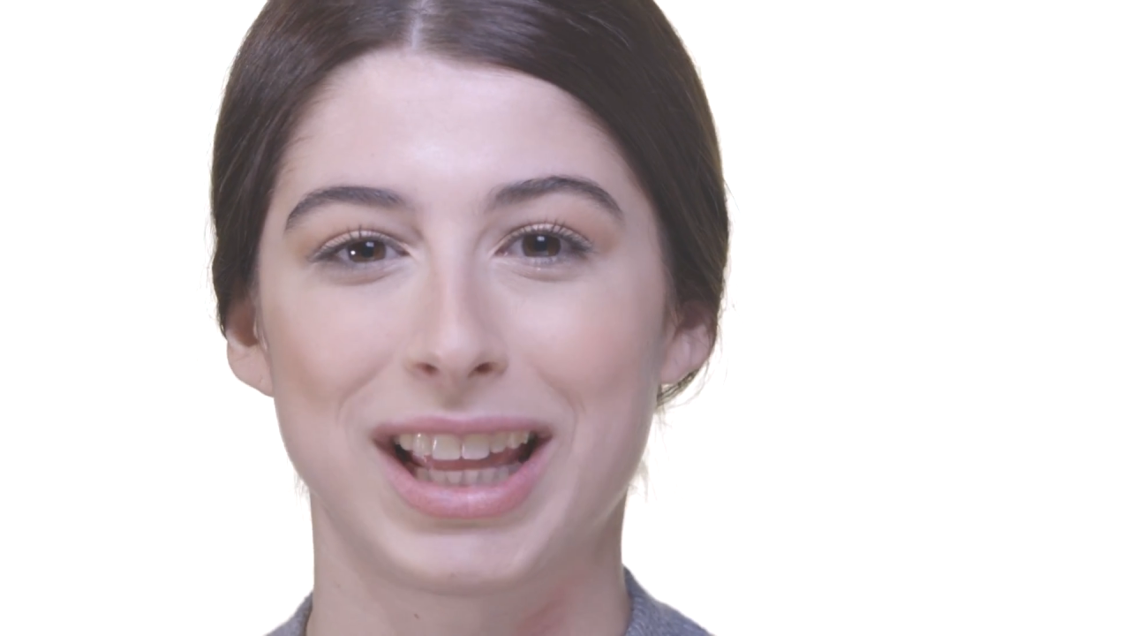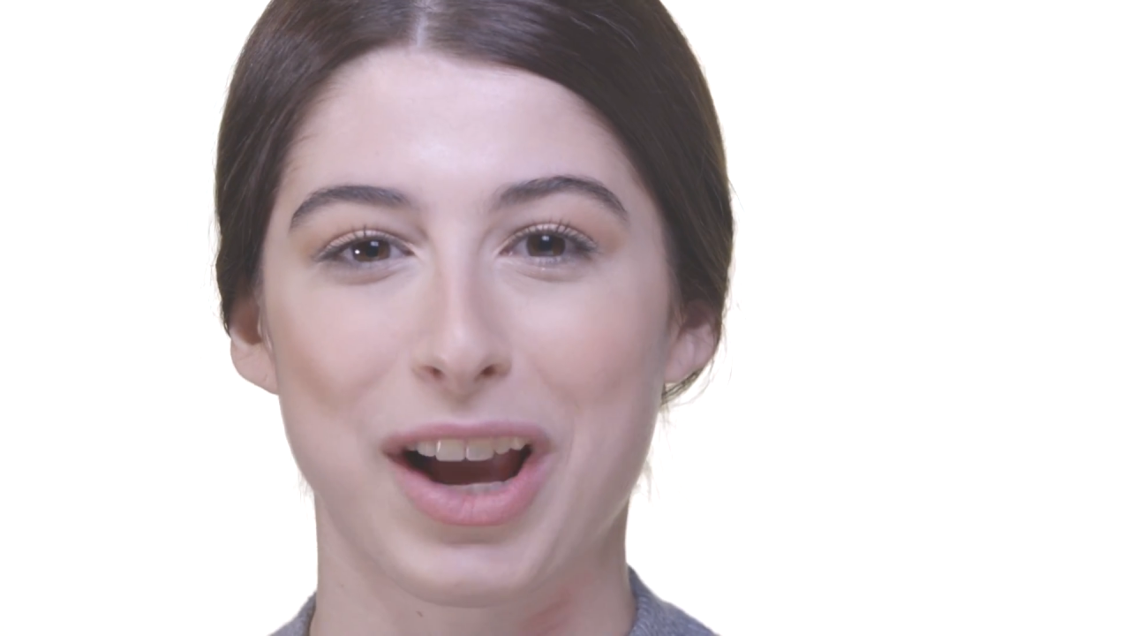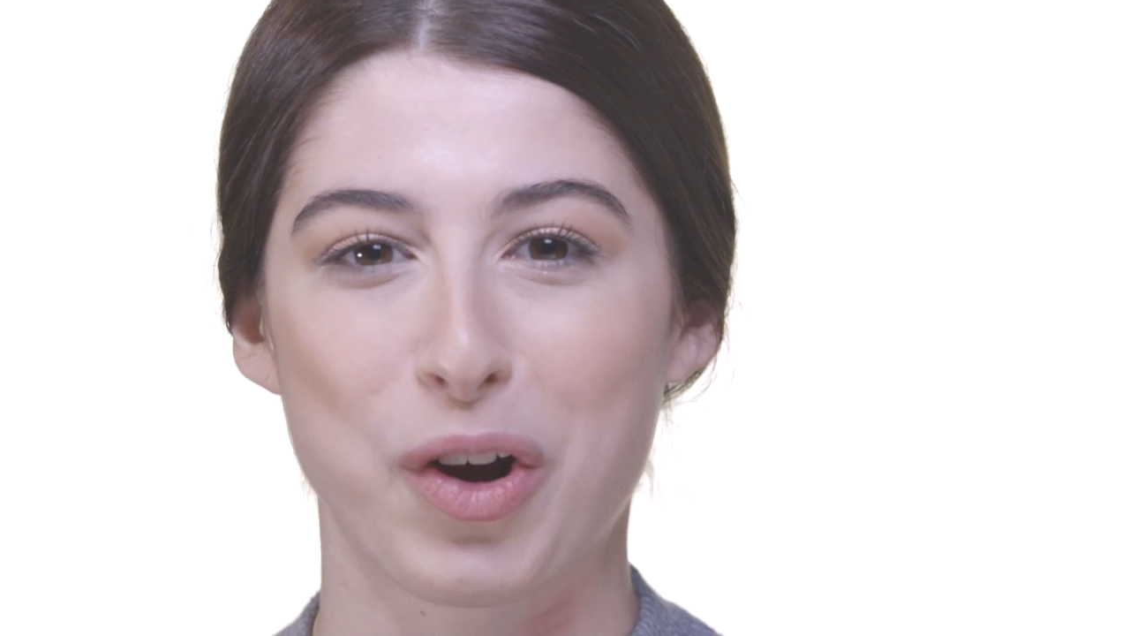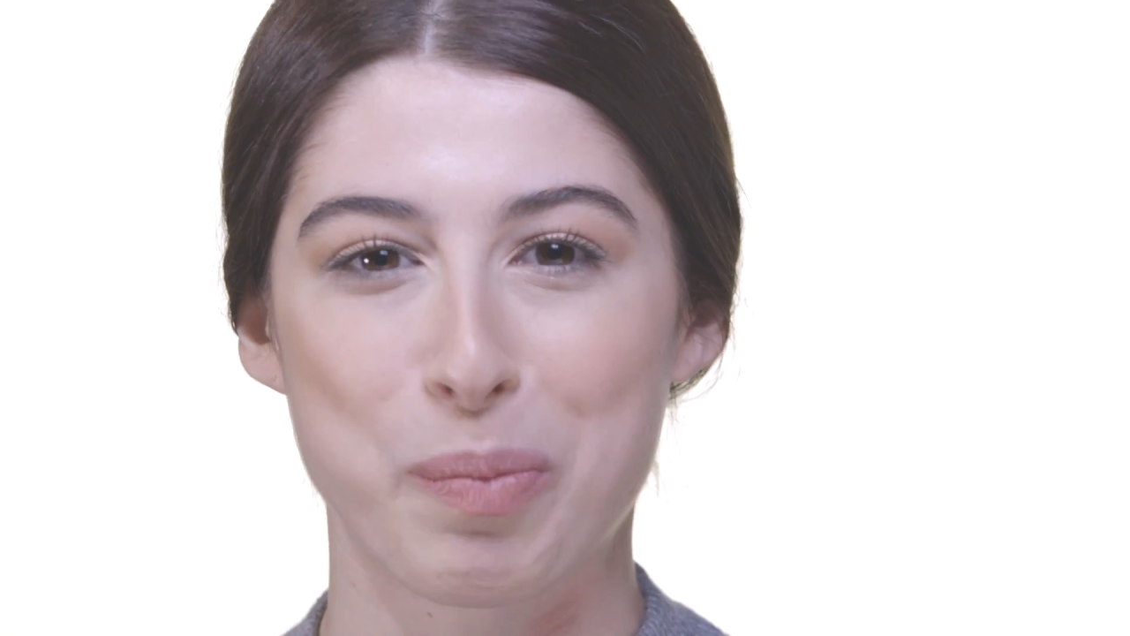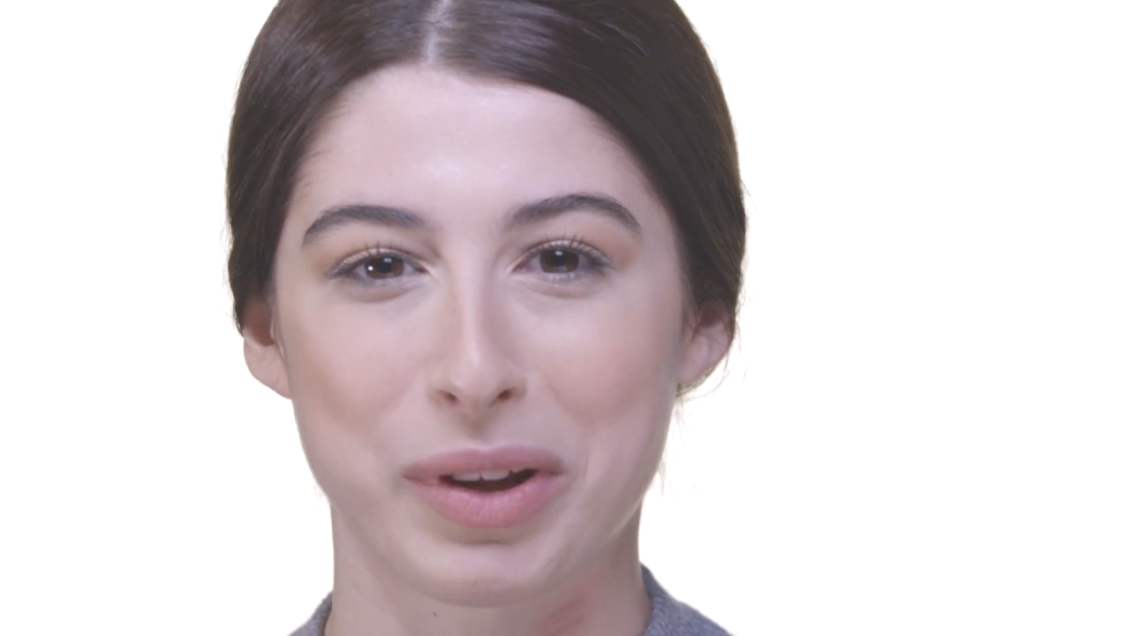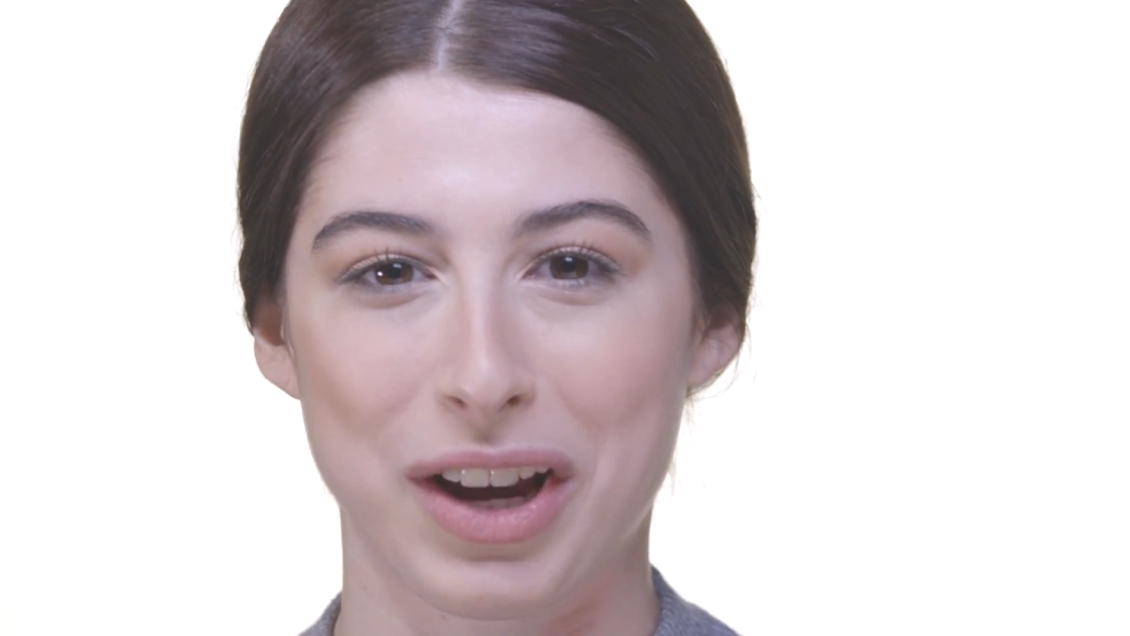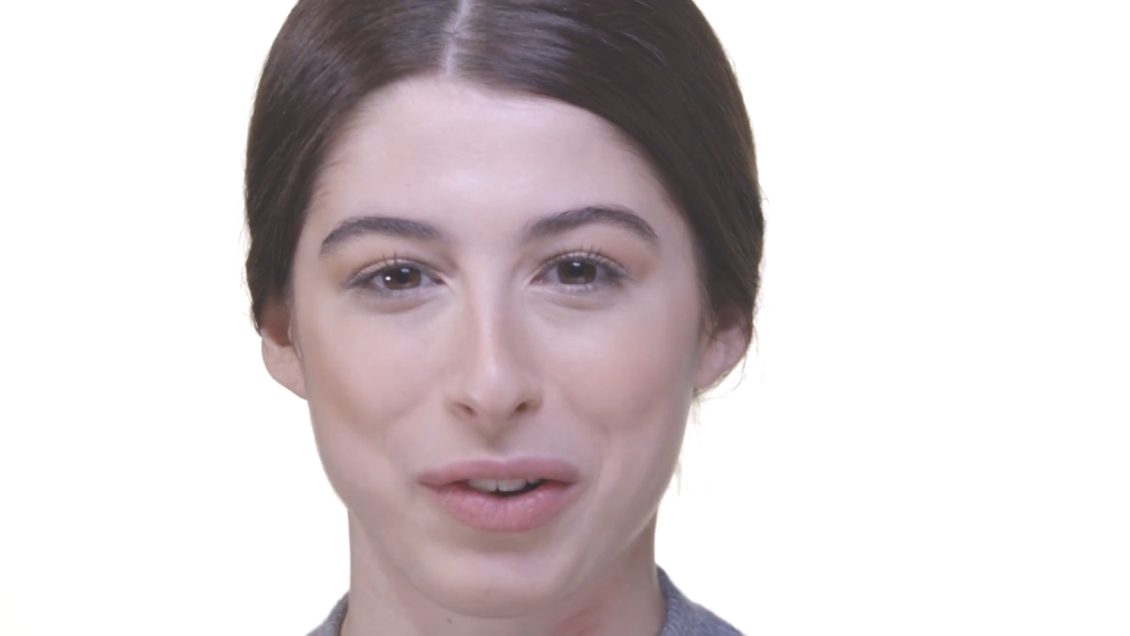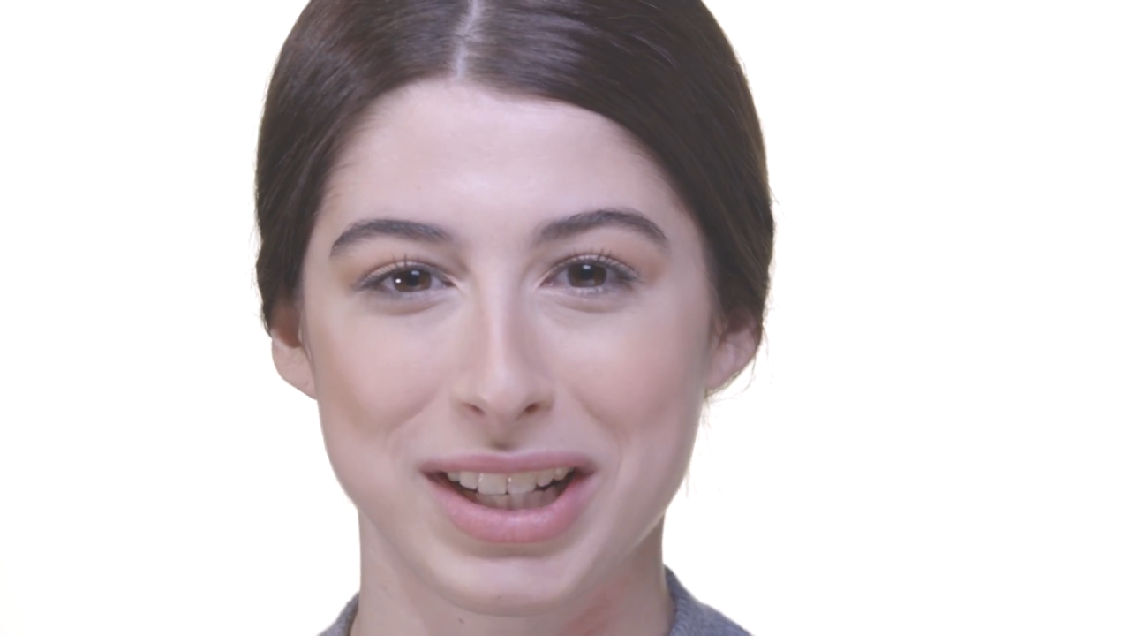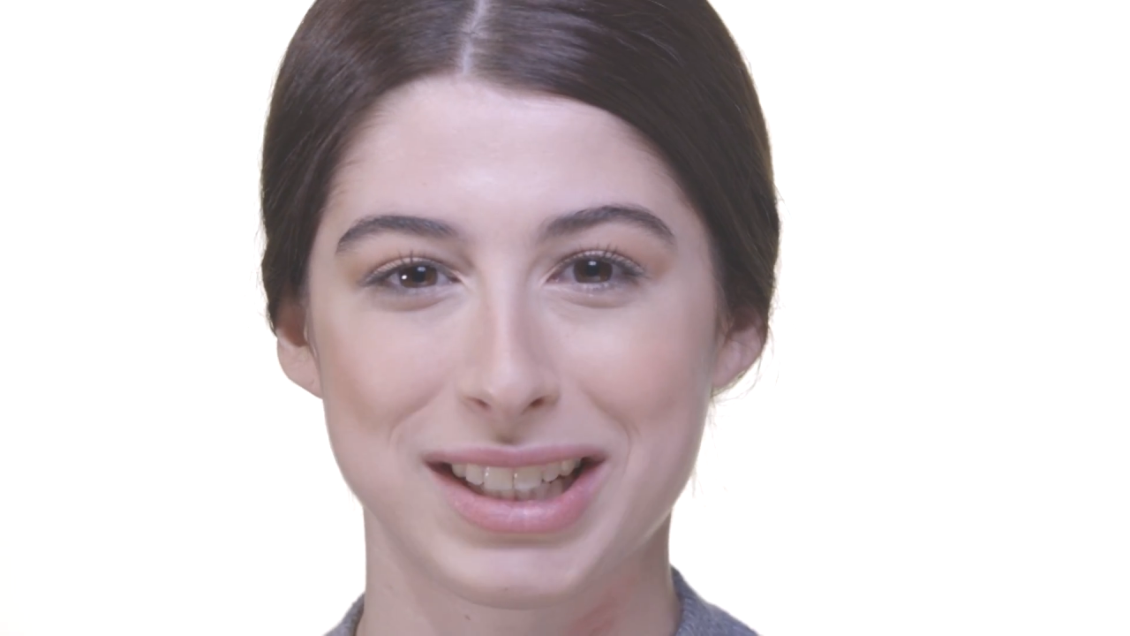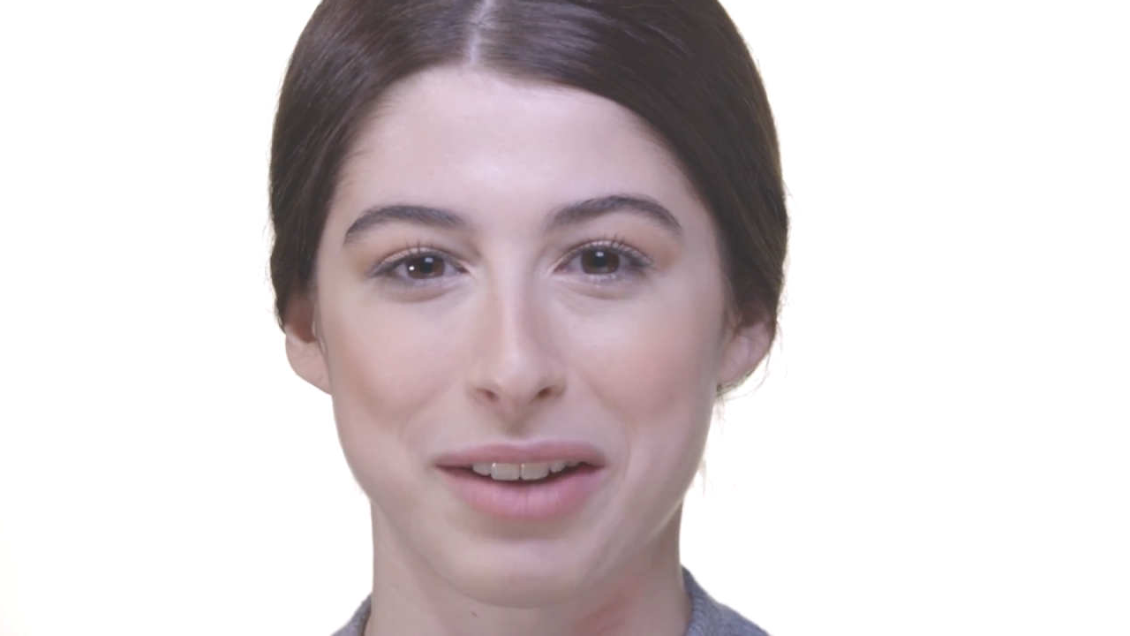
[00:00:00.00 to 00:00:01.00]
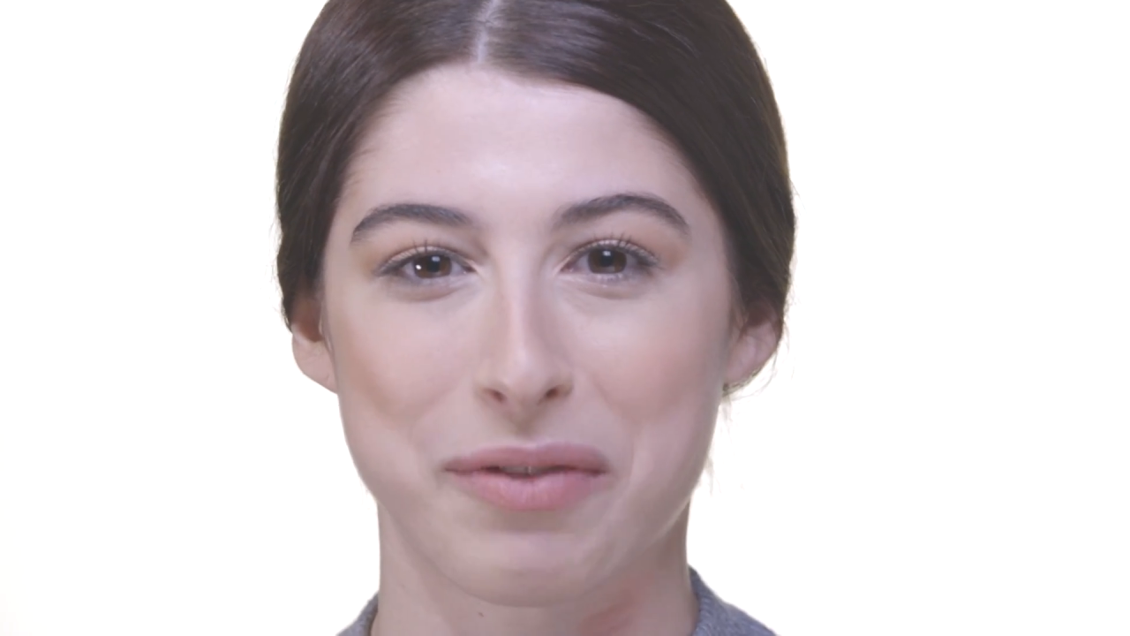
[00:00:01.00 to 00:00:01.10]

della coprotagonista